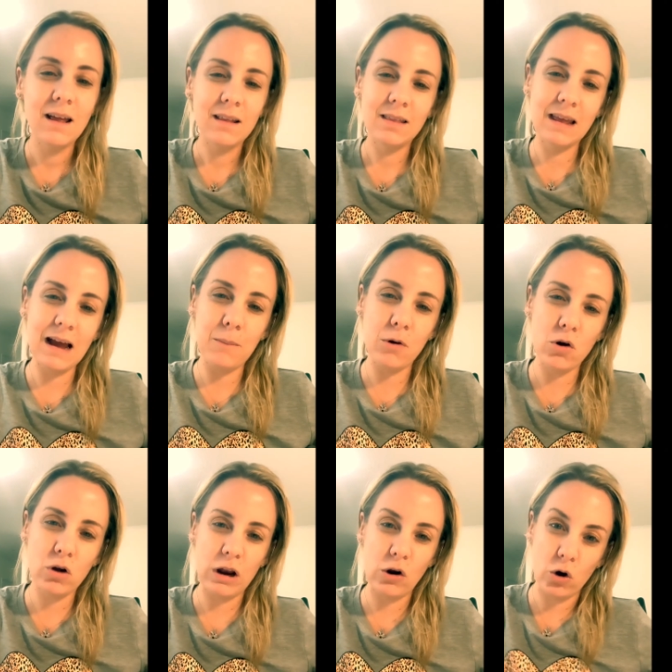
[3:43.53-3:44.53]
digamos, los,
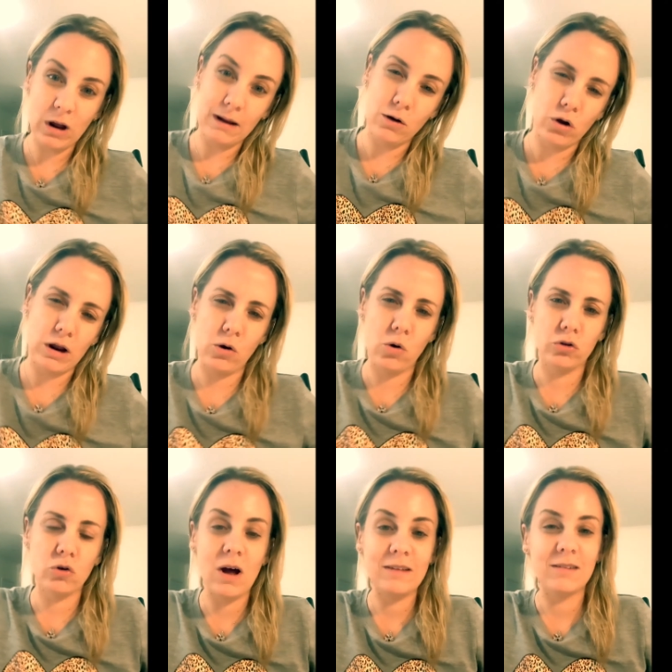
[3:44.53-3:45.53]
los, que los
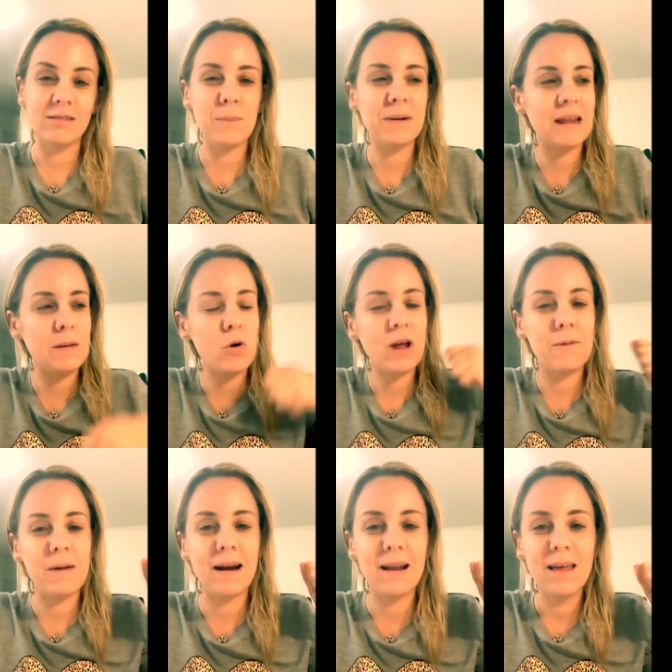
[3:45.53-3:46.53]
otros hacen. Siempre tenemos que
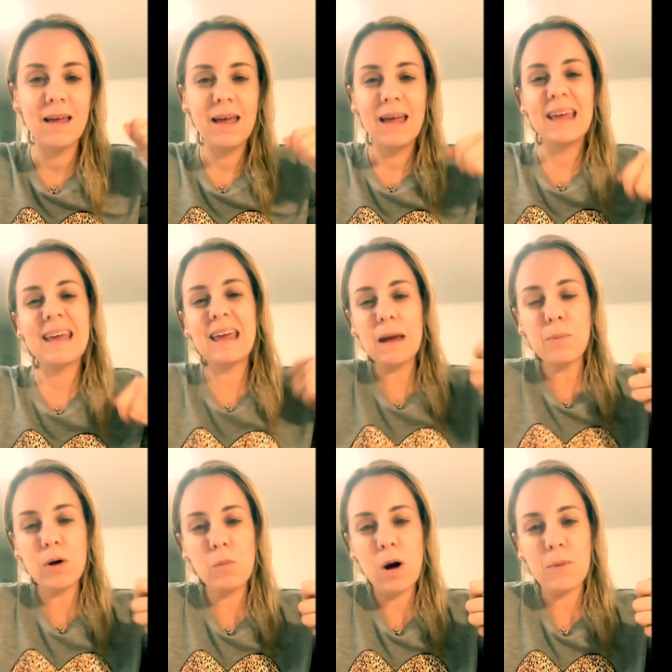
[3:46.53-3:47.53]
ver qué
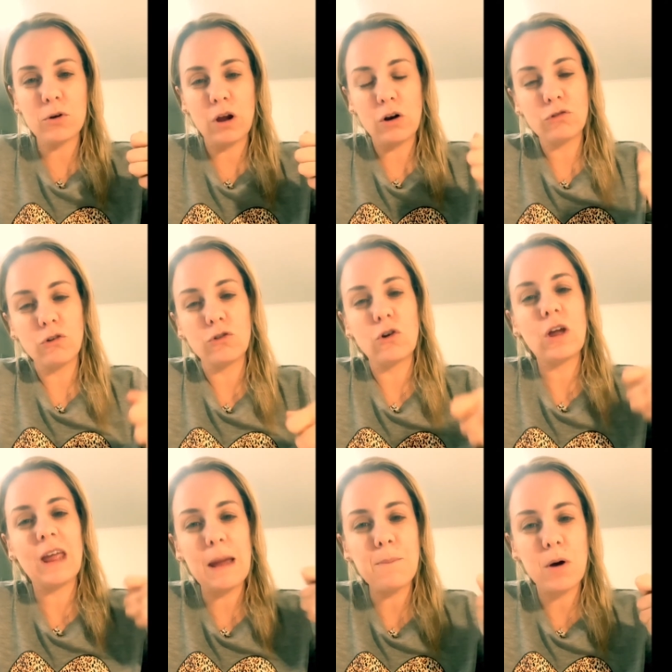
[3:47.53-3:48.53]
podemos aportar nosotros,
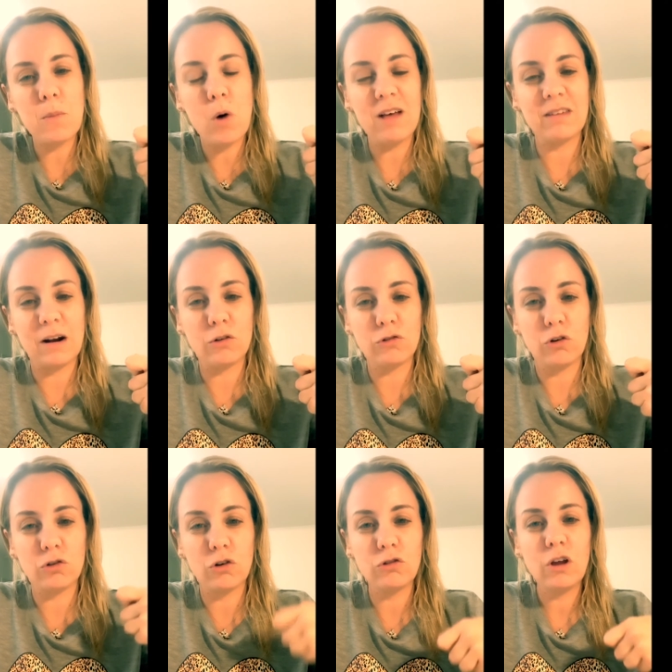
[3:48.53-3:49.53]
qué podemos hacer
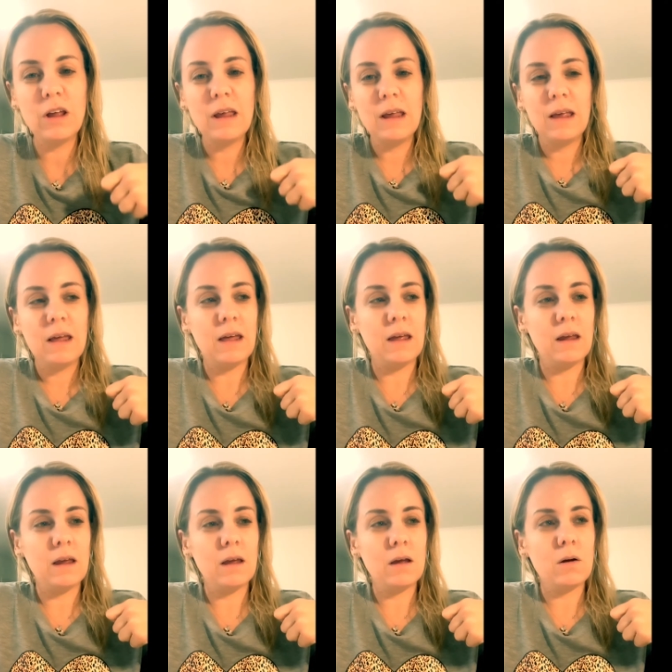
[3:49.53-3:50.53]
nosotros
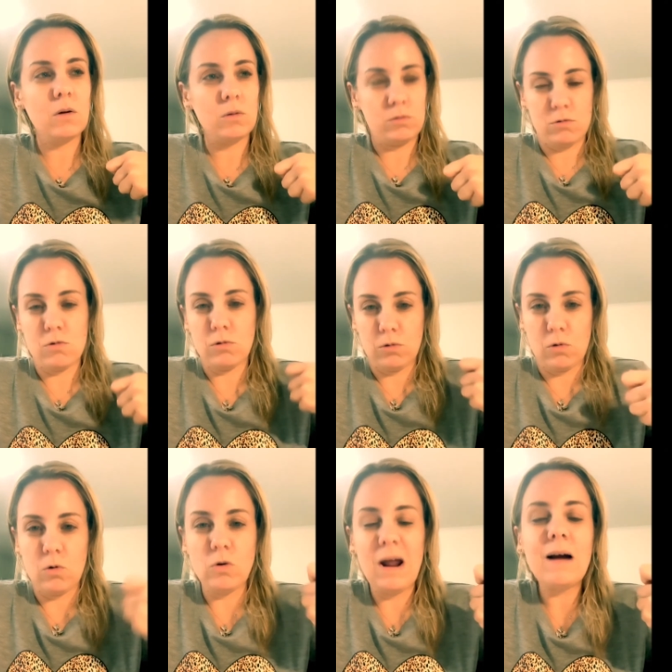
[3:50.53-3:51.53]
eh,
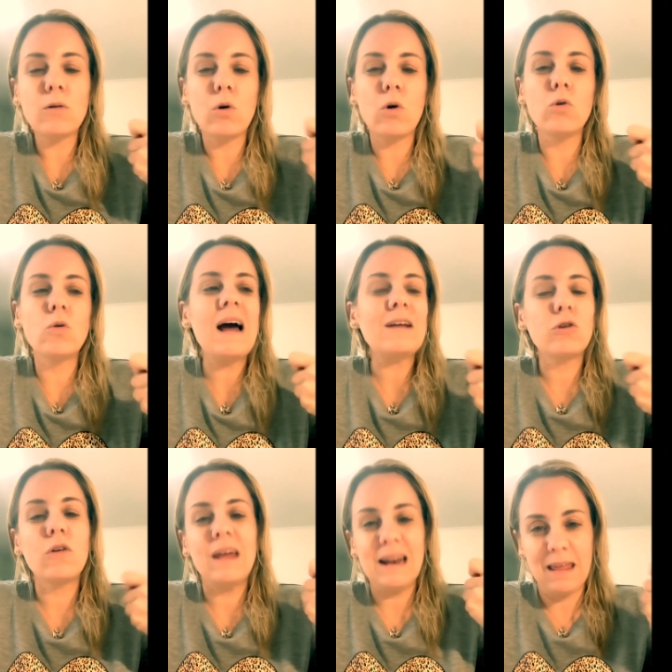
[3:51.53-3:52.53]
con, una, con, un
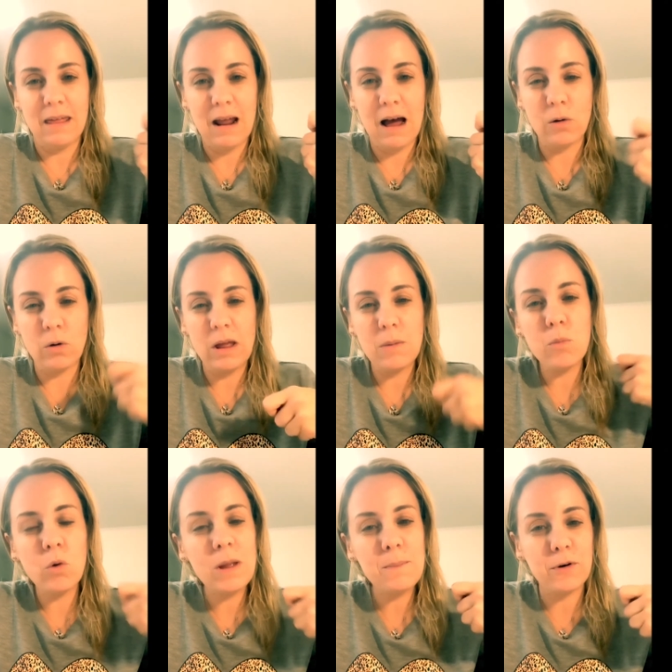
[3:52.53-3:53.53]
acto de liderazgo. Y es
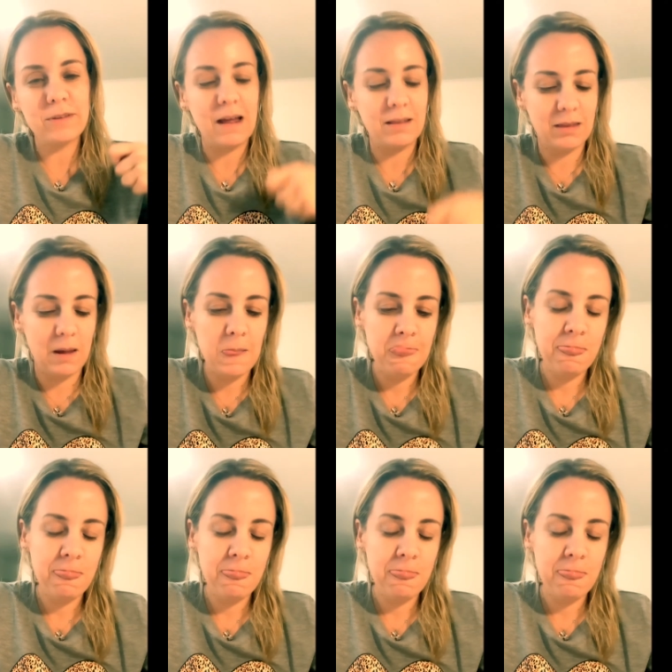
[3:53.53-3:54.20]
muy importante,